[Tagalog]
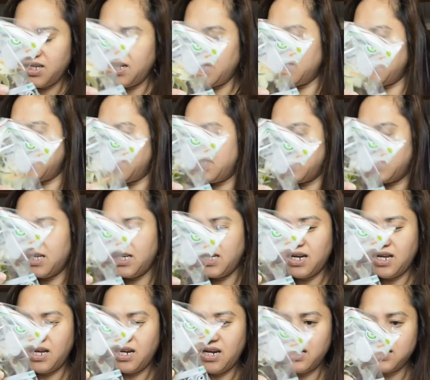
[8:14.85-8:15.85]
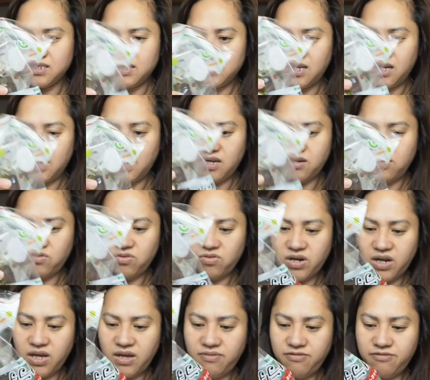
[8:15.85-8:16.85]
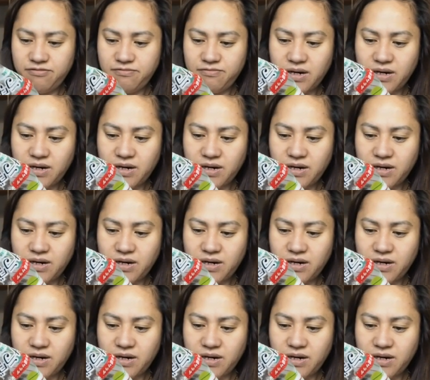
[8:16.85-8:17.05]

Nasisira lang sa ano, ref.